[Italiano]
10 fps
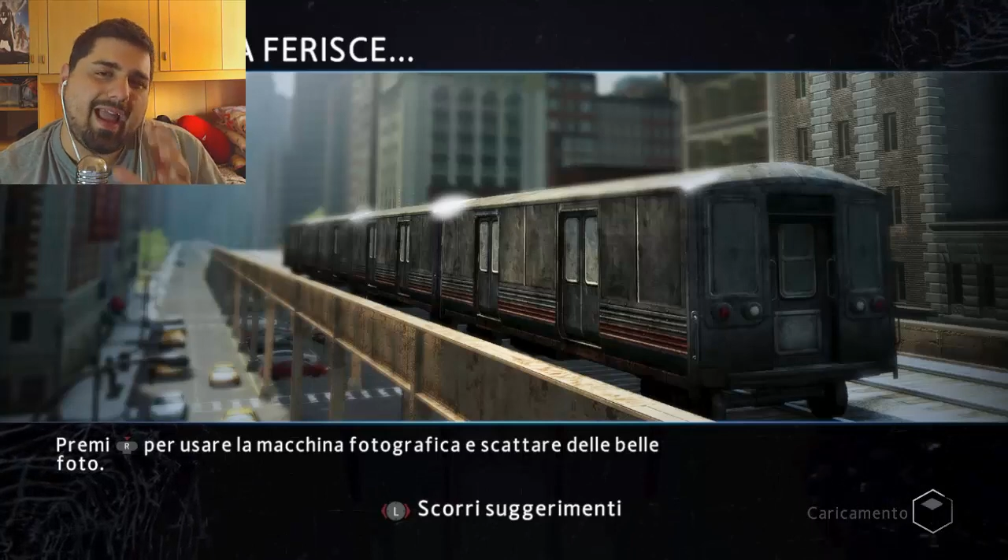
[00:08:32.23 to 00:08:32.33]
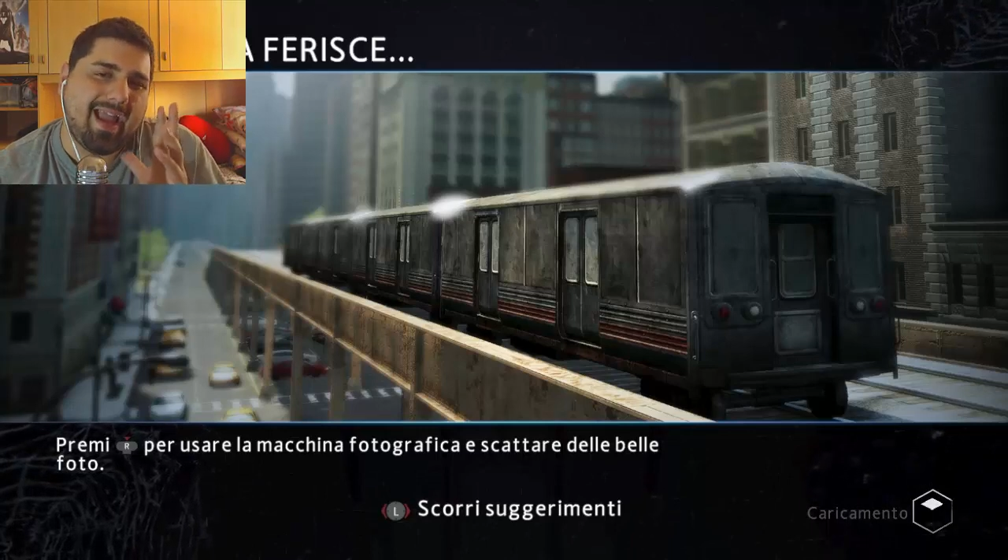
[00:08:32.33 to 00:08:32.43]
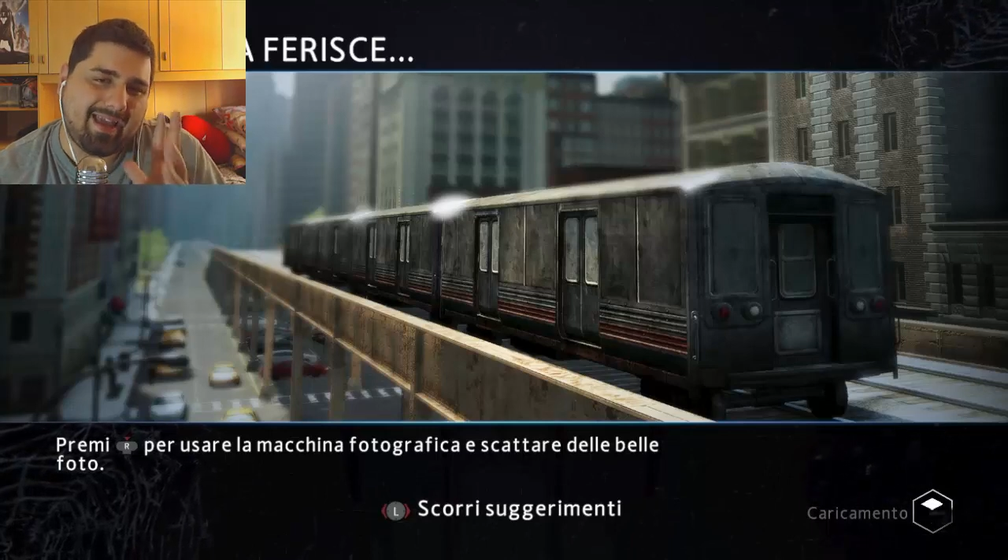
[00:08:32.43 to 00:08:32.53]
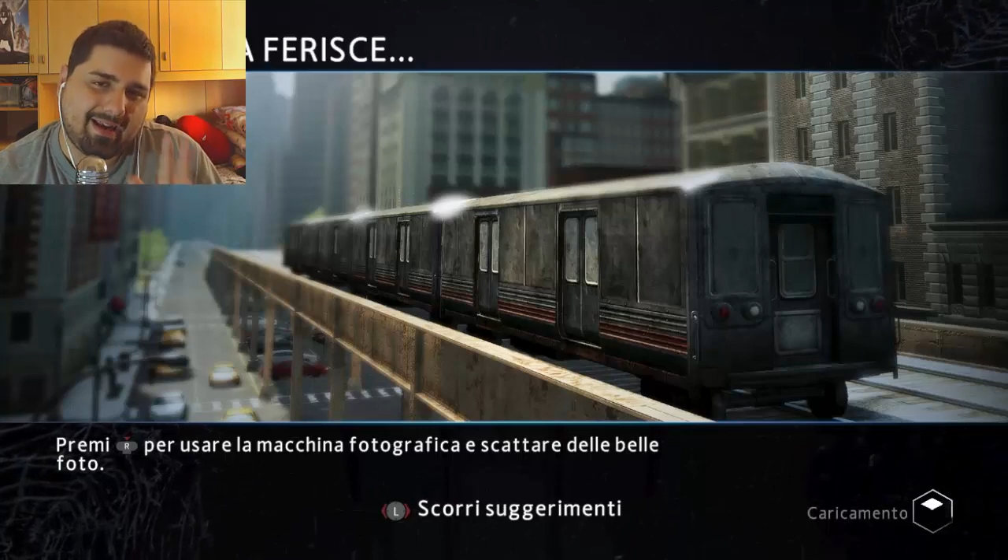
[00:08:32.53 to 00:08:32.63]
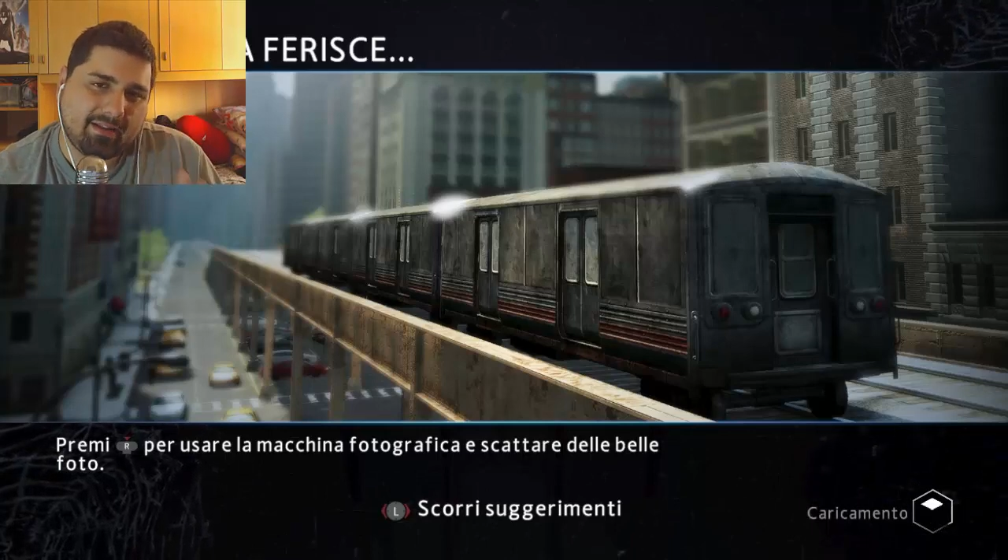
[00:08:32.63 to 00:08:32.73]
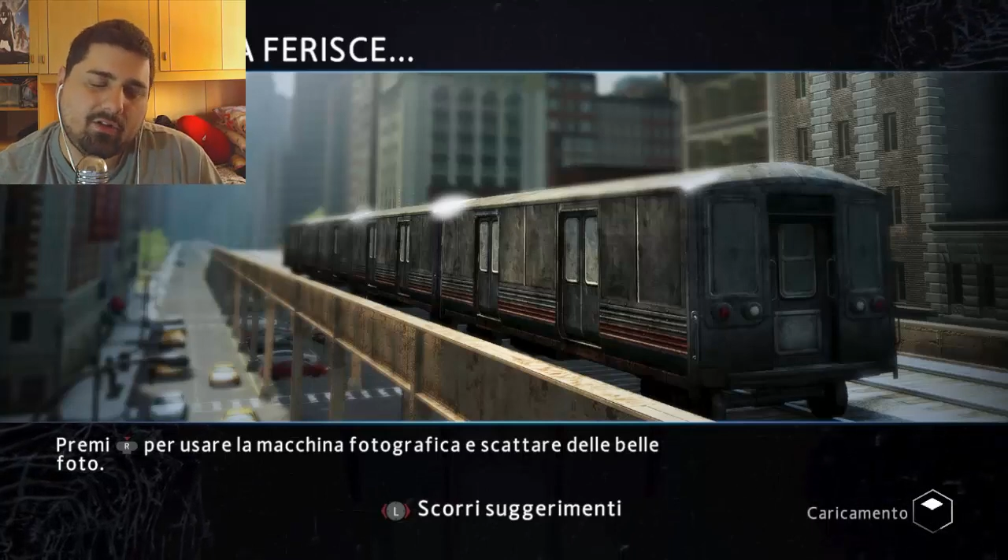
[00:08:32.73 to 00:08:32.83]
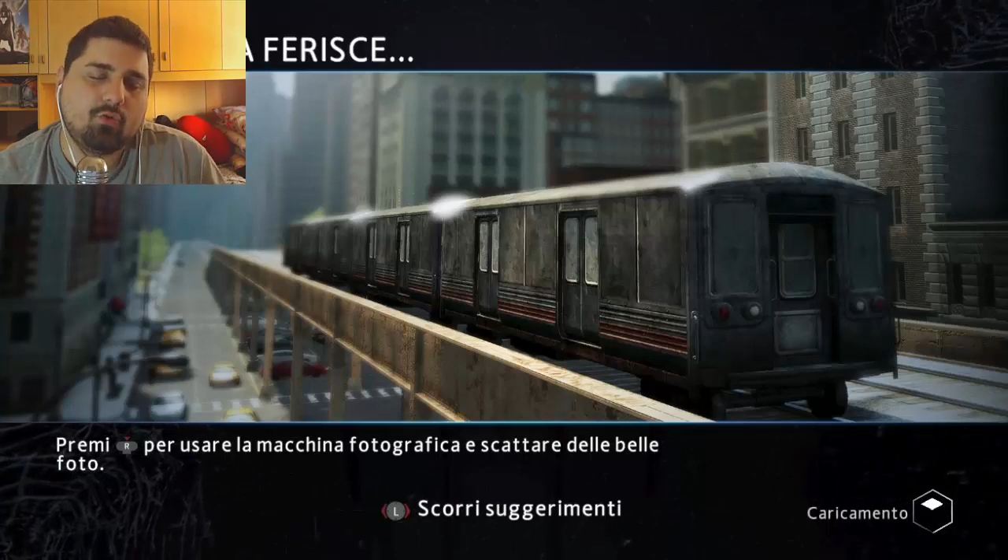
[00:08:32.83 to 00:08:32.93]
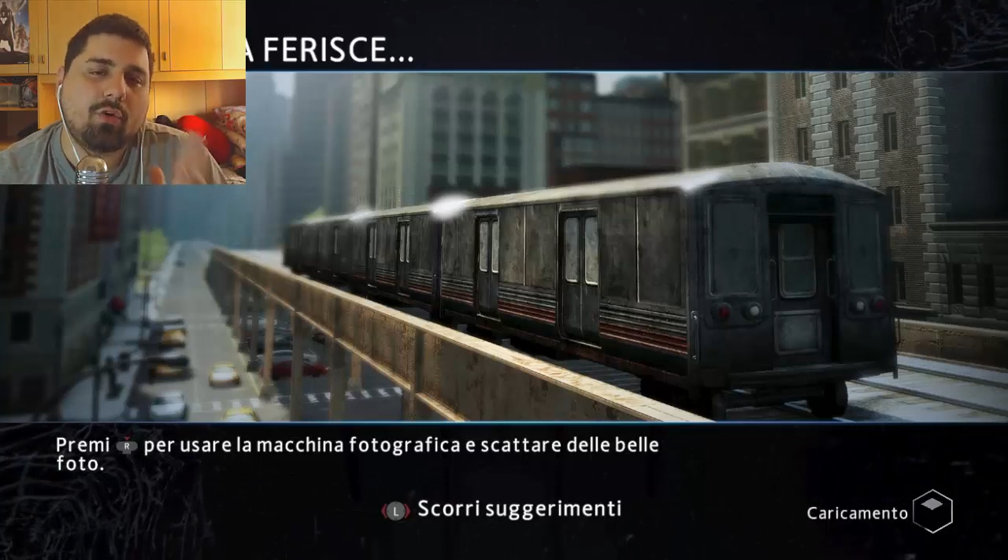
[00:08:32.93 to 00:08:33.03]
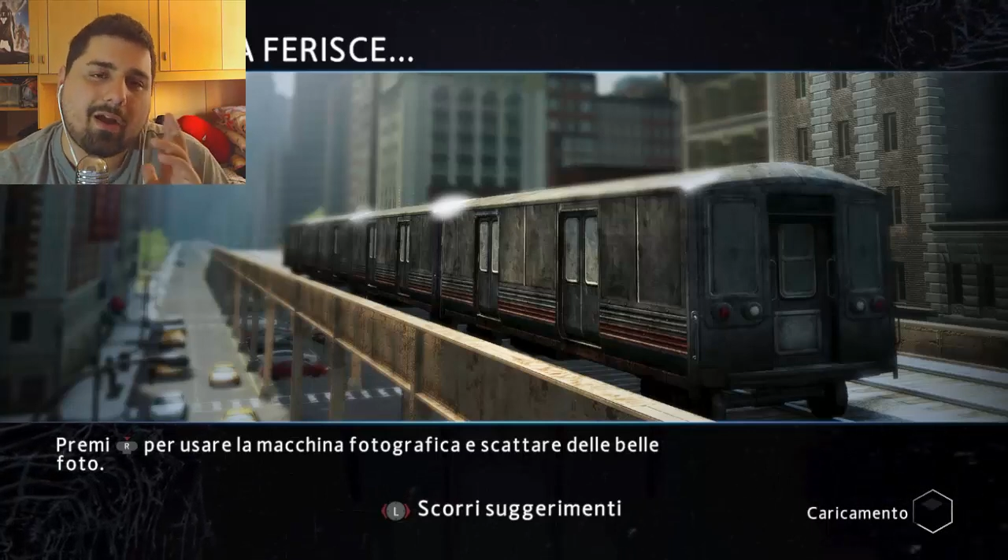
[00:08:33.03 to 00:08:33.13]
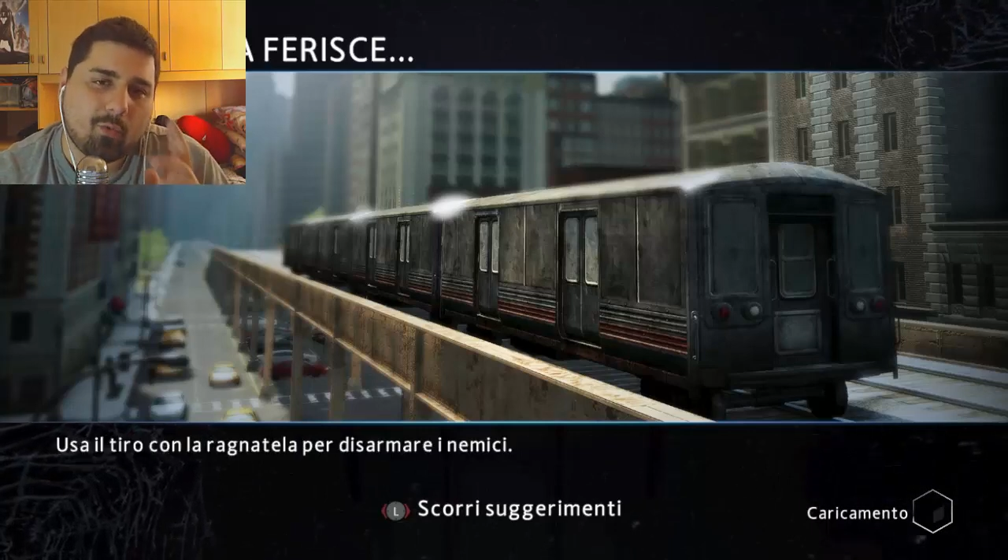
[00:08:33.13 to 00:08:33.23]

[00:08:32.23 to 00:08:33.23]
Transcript: era di una